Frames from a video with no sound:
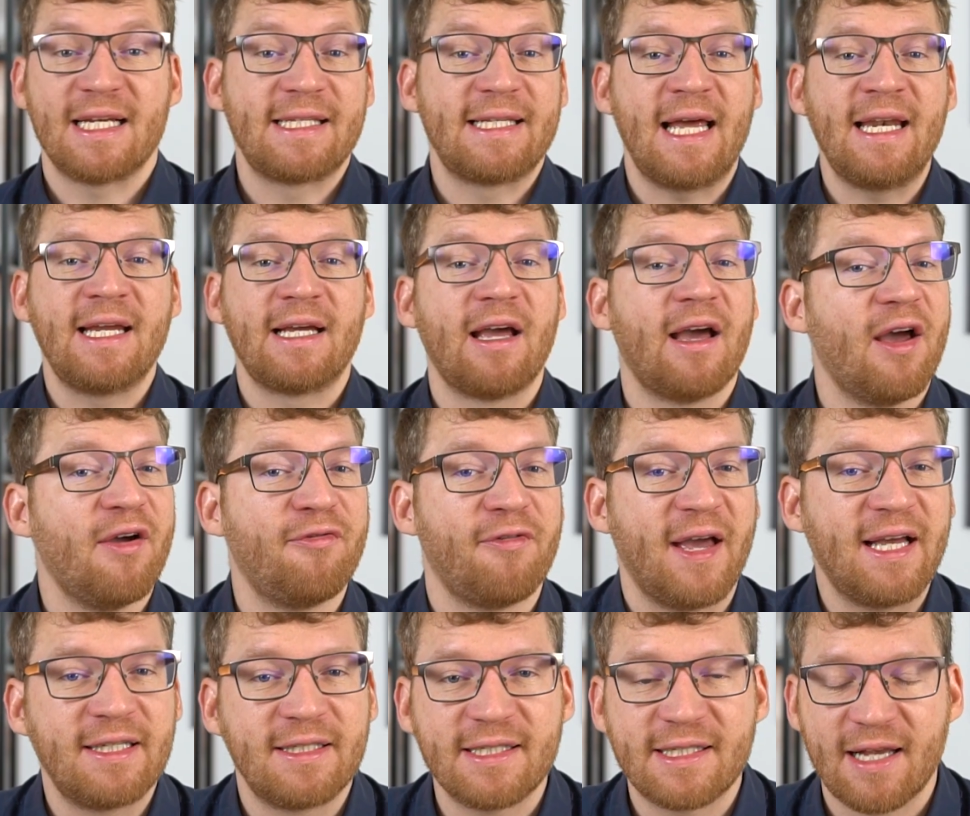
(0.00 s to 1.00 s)
Der
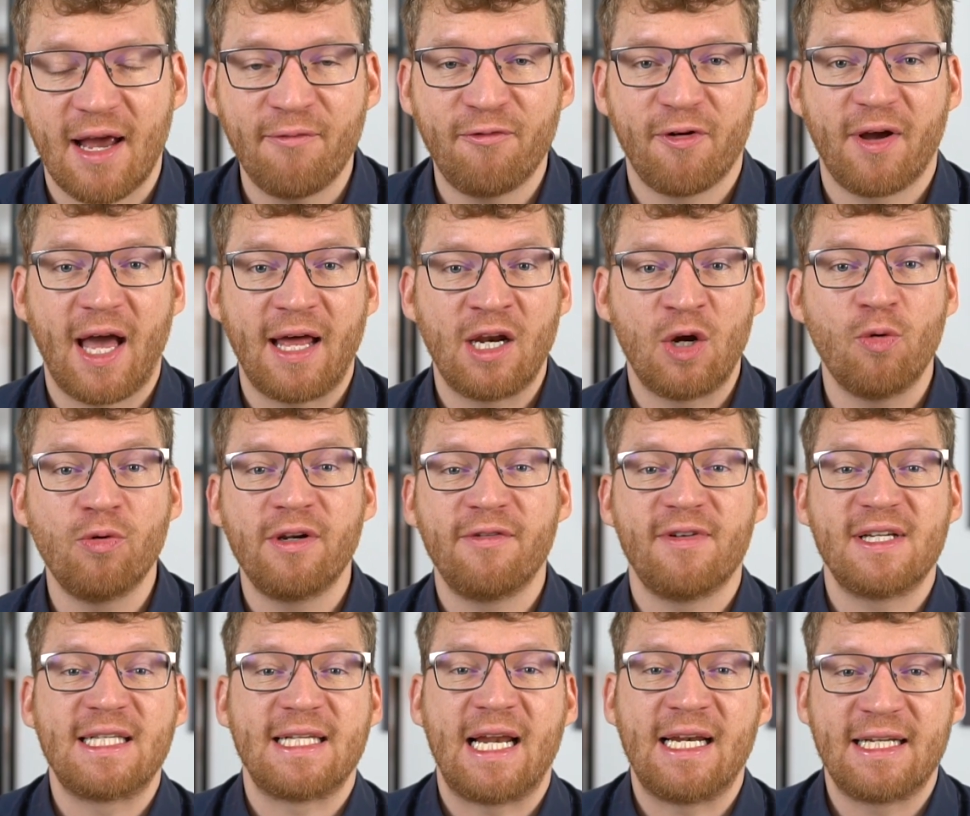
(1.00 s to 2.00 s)
Seneca-Effekt ist einfach eine
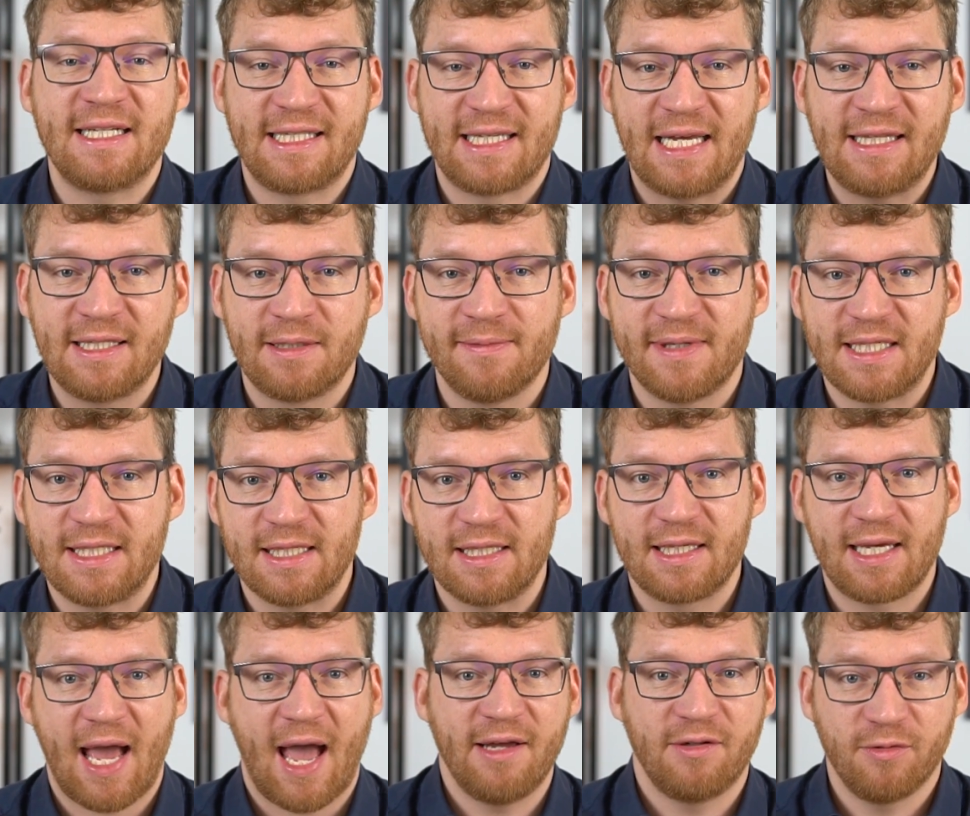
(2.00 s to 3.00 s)
universelle
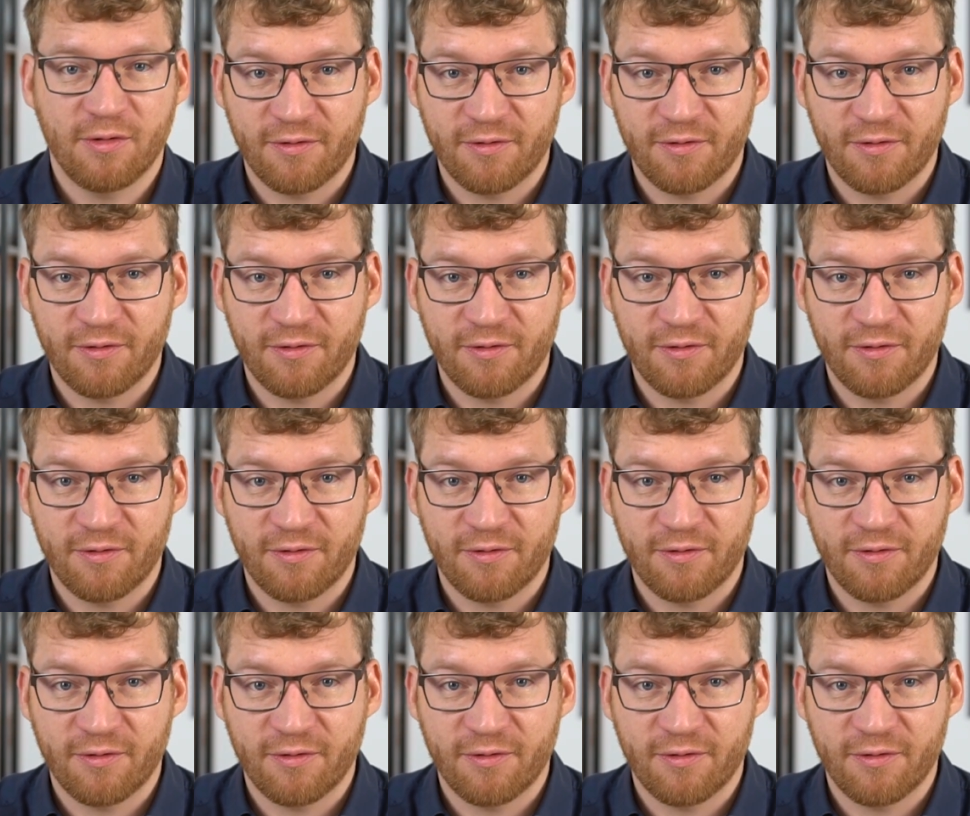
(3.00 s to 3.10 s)
Gesetzmäßigkeit.